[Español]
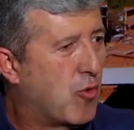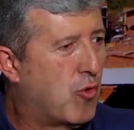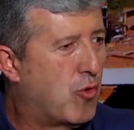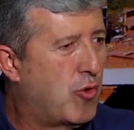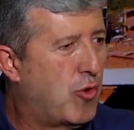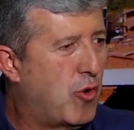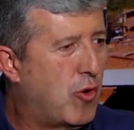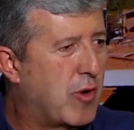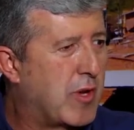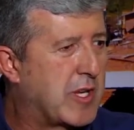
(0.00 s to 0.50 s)

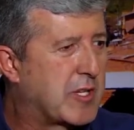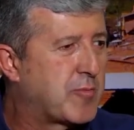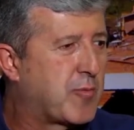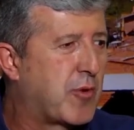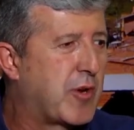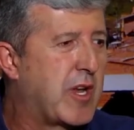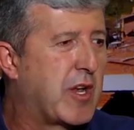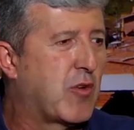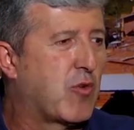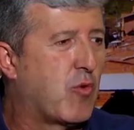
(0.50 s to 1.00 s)
Uno es
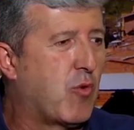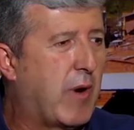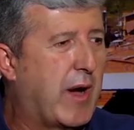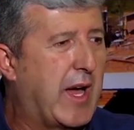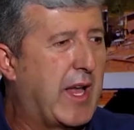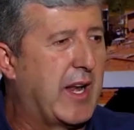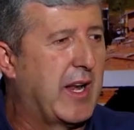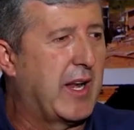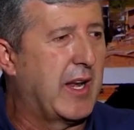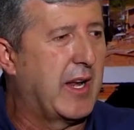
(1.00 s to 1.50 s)
por el
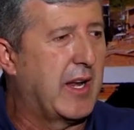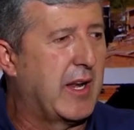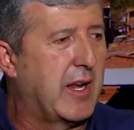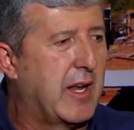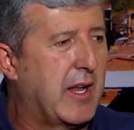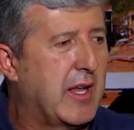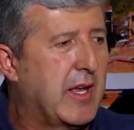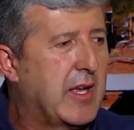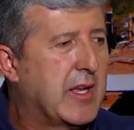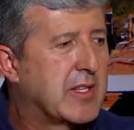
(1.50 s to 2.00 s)

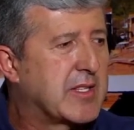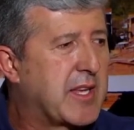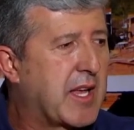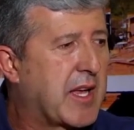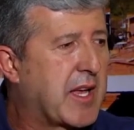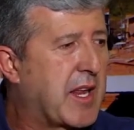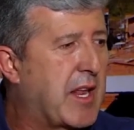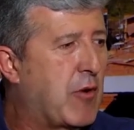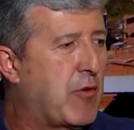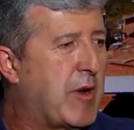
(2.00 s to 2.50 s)
cual
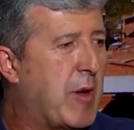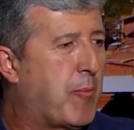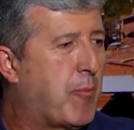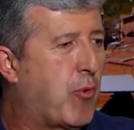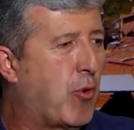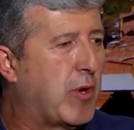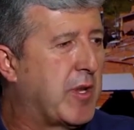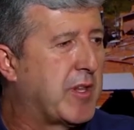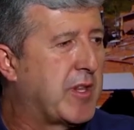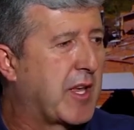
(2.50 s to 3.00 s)
se crea una
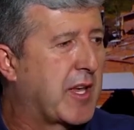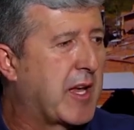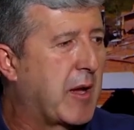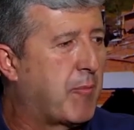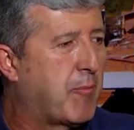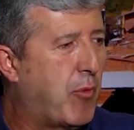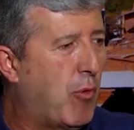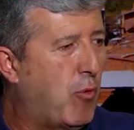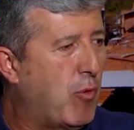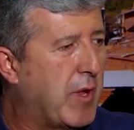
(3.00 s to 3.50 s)

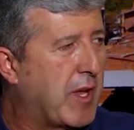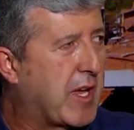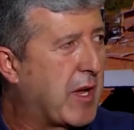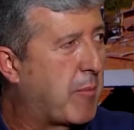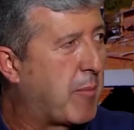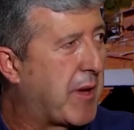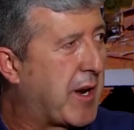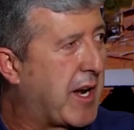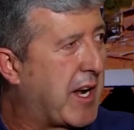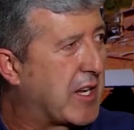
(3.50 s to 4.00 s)
política
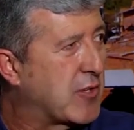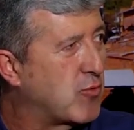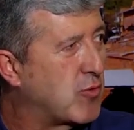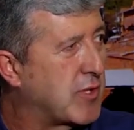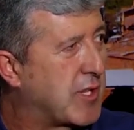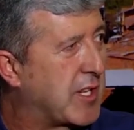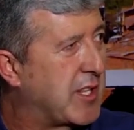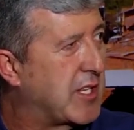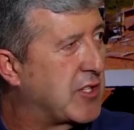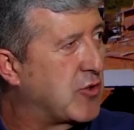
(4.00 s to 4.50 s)
pública para la
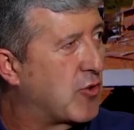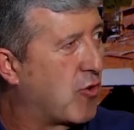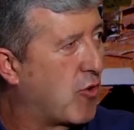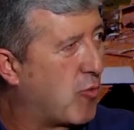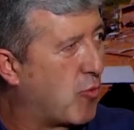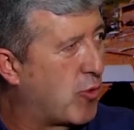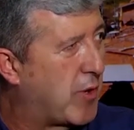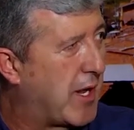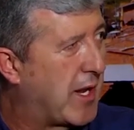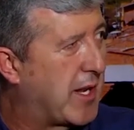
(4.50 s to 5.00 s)
Junta de Dirección
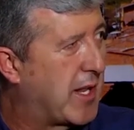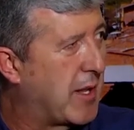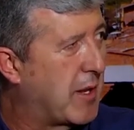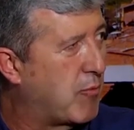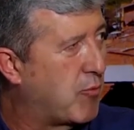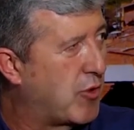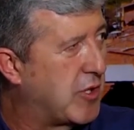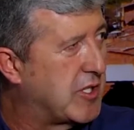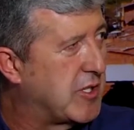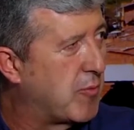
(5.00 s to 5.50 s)
comunal del
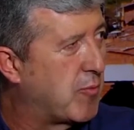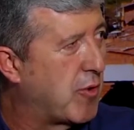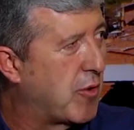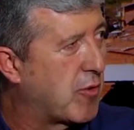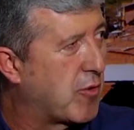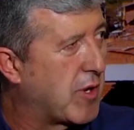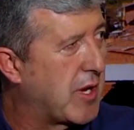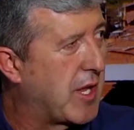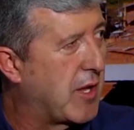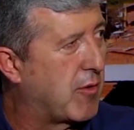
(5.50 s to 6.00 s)
municipio
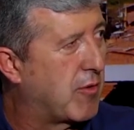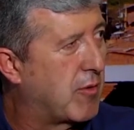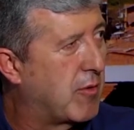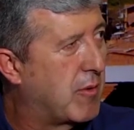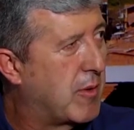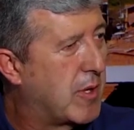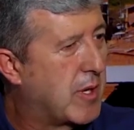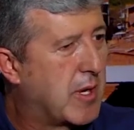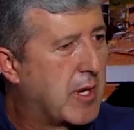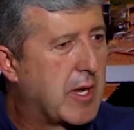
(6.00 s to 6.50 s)
de Río Negro
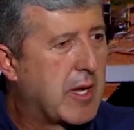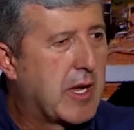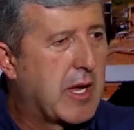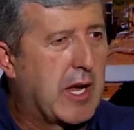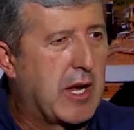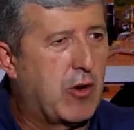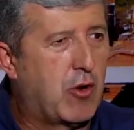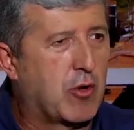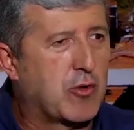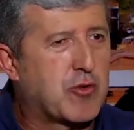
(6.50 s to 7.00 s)

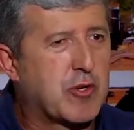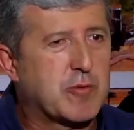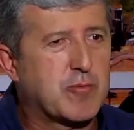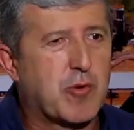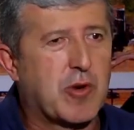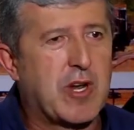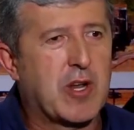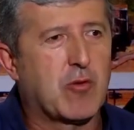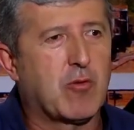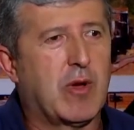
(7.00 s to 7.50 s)
el otro es
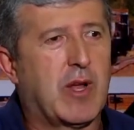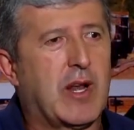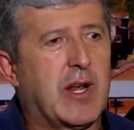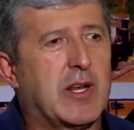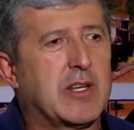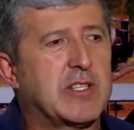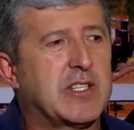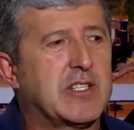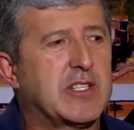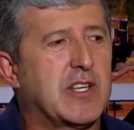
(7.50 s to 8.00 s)
por el
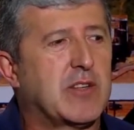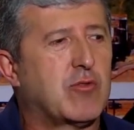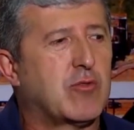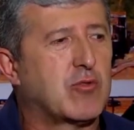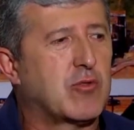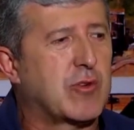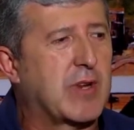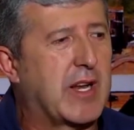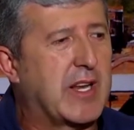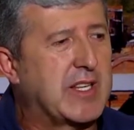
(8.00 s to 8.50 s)
cual se
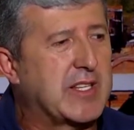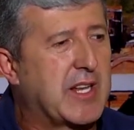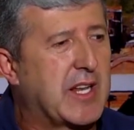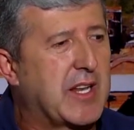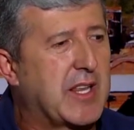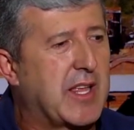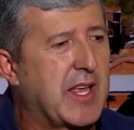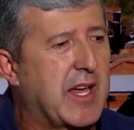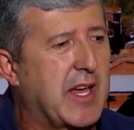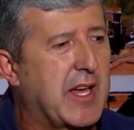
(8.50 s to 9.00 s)
institucionaliza
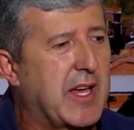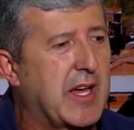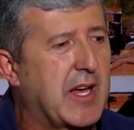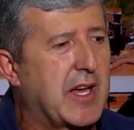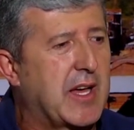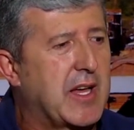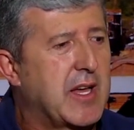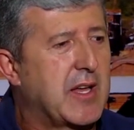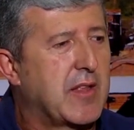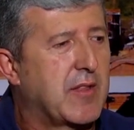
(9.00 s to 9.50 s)
el
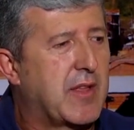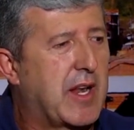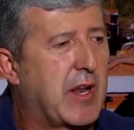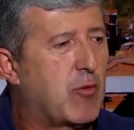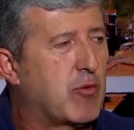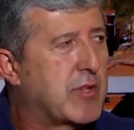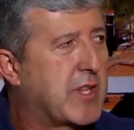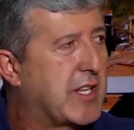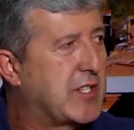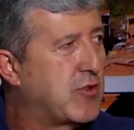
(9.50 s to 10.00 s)
Día de la
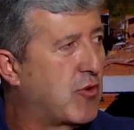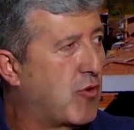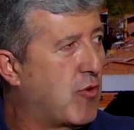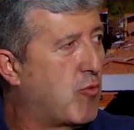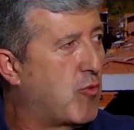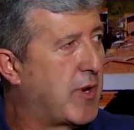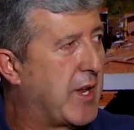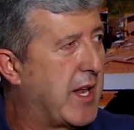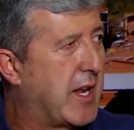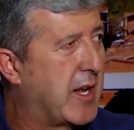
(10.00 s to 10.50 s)
Acción
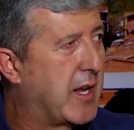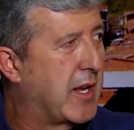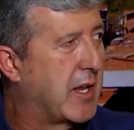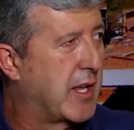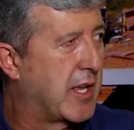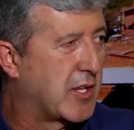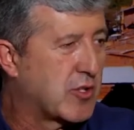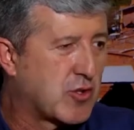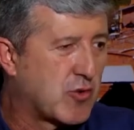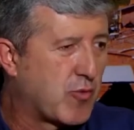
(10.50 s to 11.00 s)
Comunal.
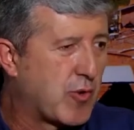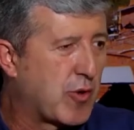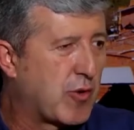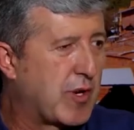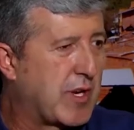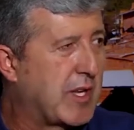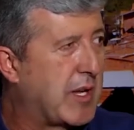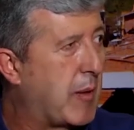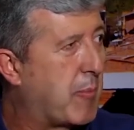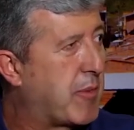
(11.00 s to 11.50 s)
Eso fue
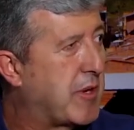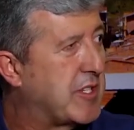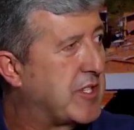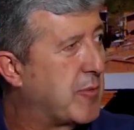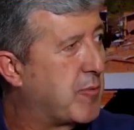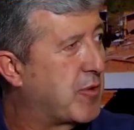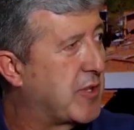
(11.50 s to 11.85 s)
una idea principal.